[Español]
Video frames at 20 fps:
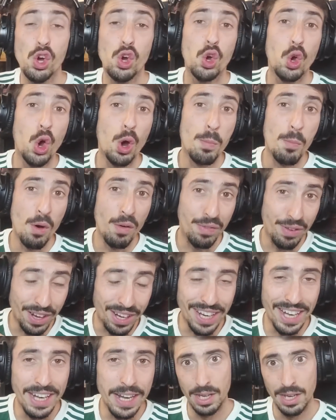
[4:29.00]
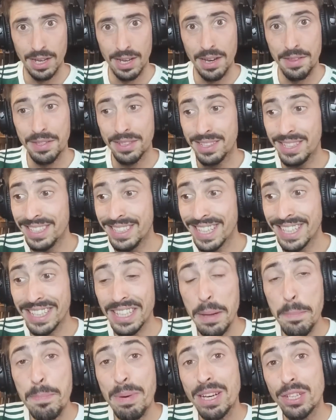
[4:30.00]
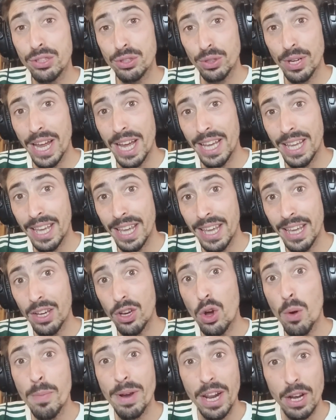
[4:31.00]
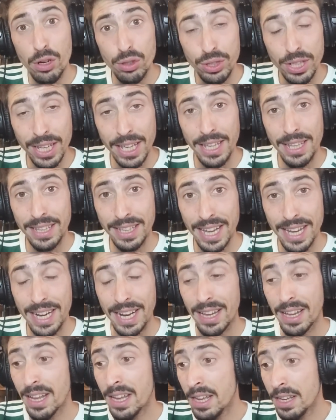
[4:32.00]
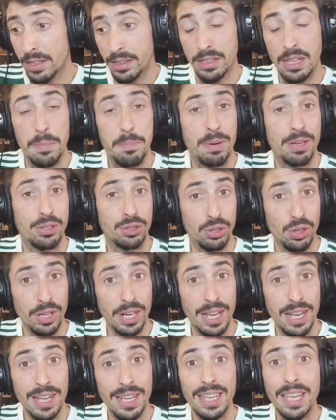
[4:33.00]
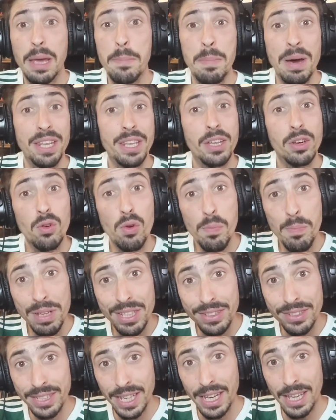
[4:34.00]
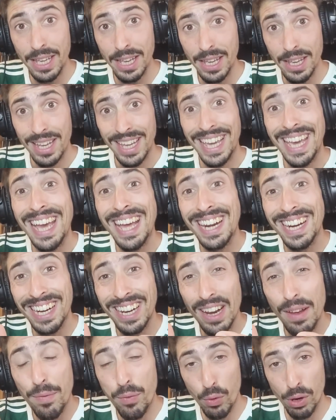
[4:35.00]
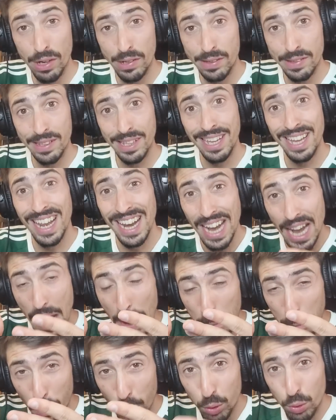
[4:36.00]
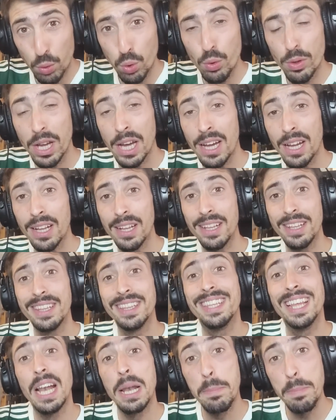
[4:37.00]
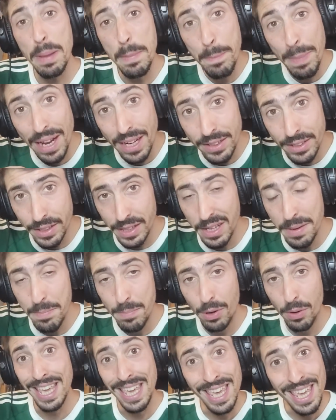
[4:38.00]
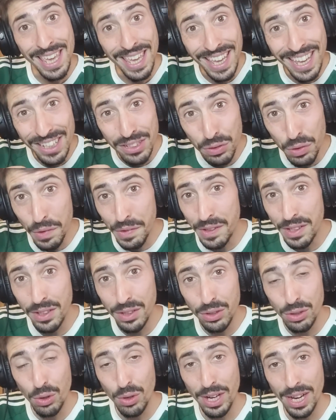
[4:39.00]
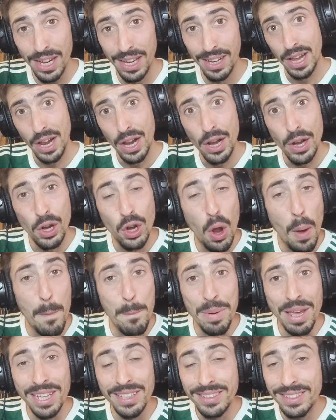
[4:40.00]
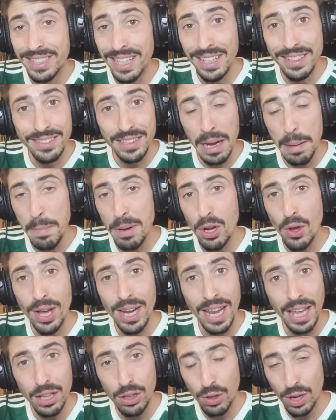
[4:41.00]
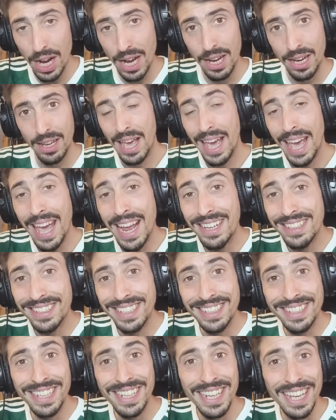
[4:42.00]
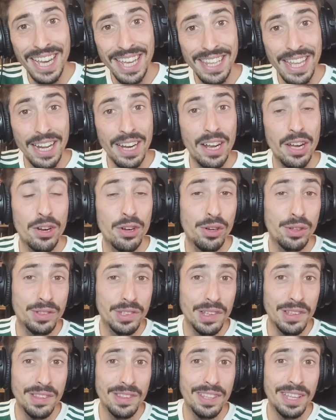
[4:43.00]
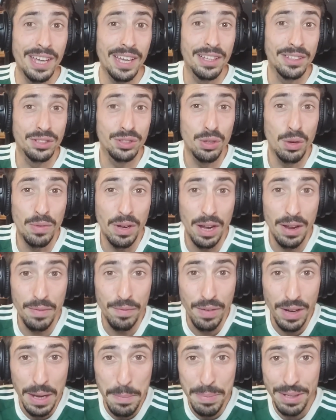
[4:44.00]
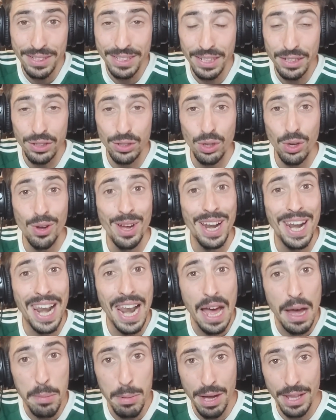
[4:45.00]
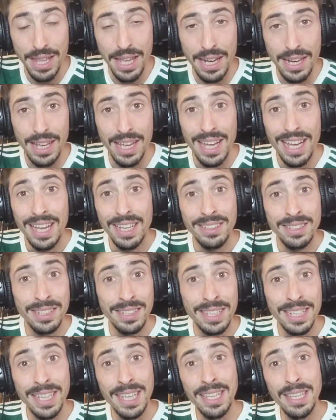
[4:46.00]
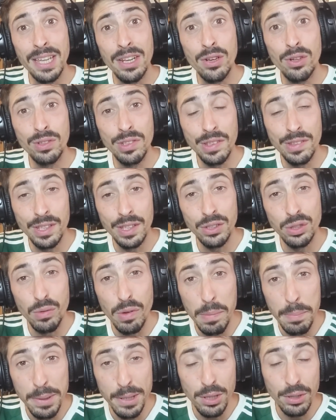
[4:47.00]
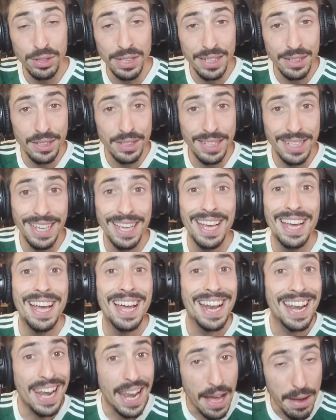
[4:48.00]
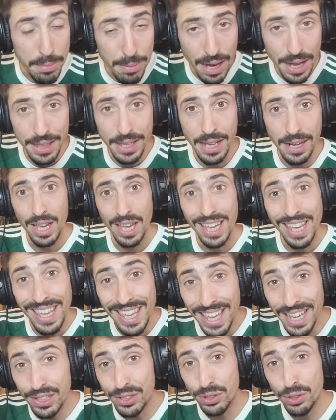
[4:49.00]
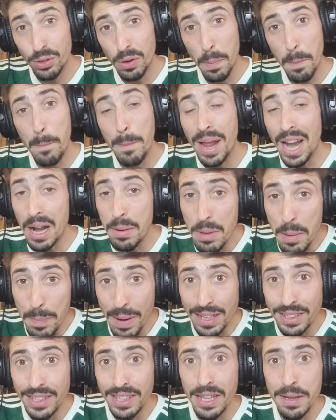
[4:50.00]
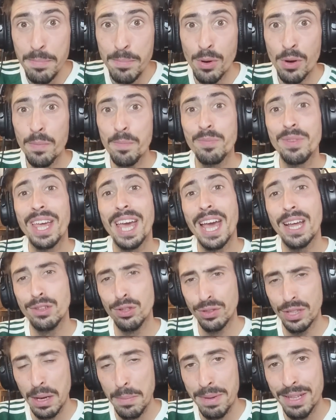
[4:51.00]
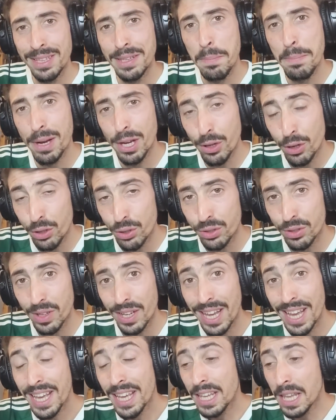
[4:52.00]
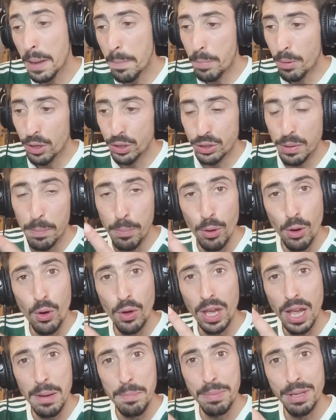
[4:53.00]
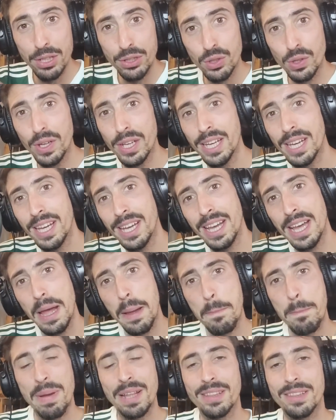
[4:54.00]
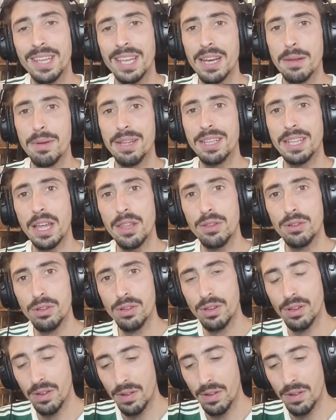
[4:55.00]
como Ferrera. Necesitan de personajes como la Rosa Quintana, de personas que manden un mensaje que refuerce la postura del bipartidismo. Y Jesús Cintora no piensa en términos electorales. Él si tiene que dar noticias sobre Felipe VI, las va a dar. Si tiene que dar noticias sobre Pedro Sánchez, las va a dar. Y eso para el bipartidismo es totalmente peligroso. Y es por eso por lo que el PSOE mantiene vetado